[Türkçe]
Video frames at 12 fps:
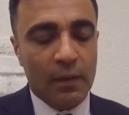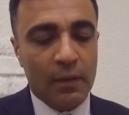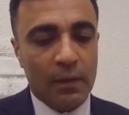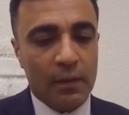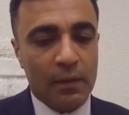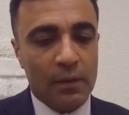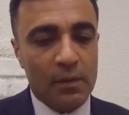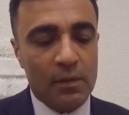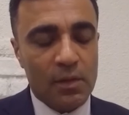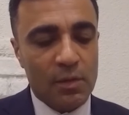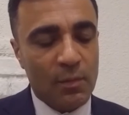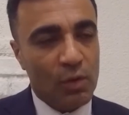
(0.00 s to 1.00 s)
E,
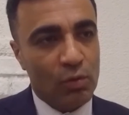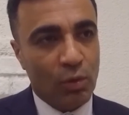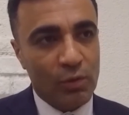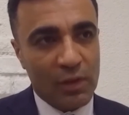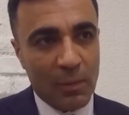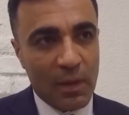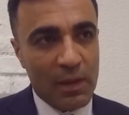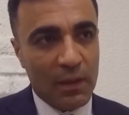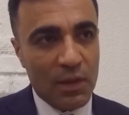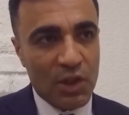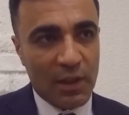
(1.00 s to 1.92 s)
şimdi son zamanlarda çıkan